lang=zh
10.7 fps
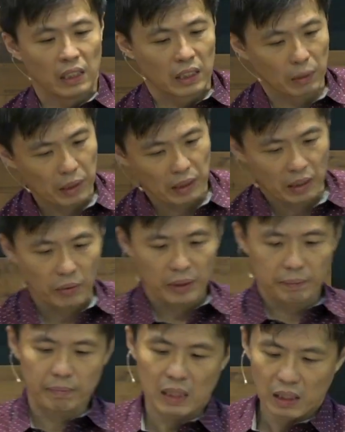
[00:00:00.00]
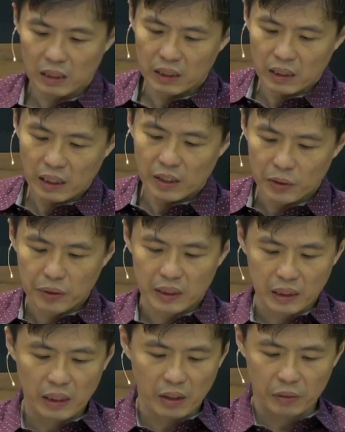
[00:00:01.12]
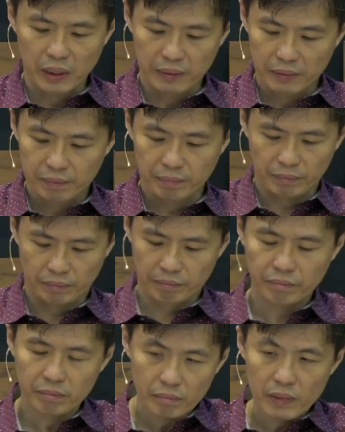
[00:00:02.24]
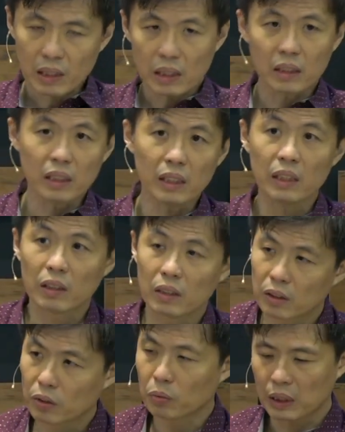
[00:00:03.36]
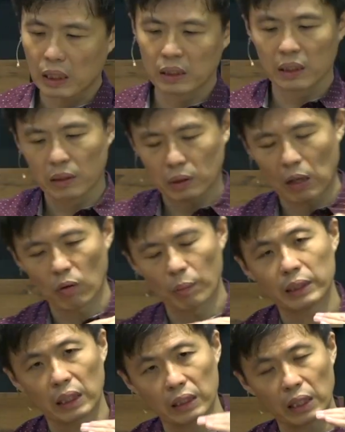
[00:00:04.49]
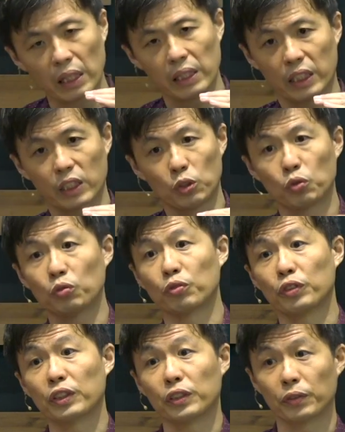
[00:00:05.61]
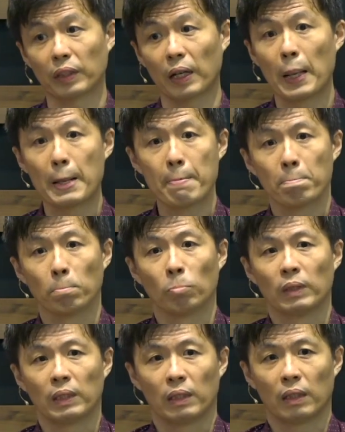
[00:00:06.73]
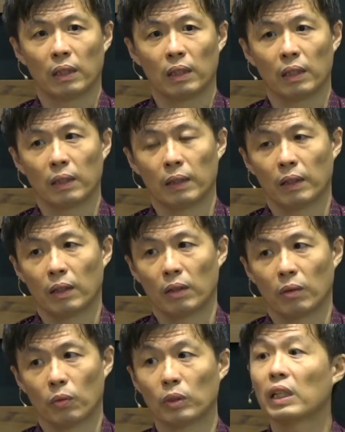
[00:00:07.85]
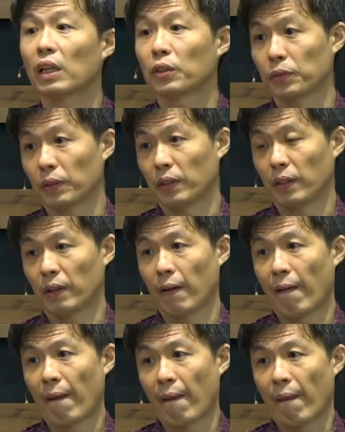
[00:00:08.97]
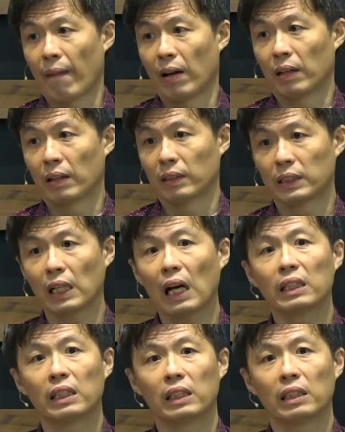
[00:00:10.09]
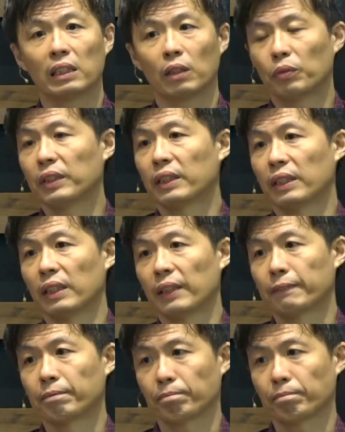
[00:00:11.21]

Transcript: 那么各位，那现在有几个挑战？第一，通常呢，当我们讲带领跟顺服的时候呢，啊，我这样说哈，啊，家庭的问题呢，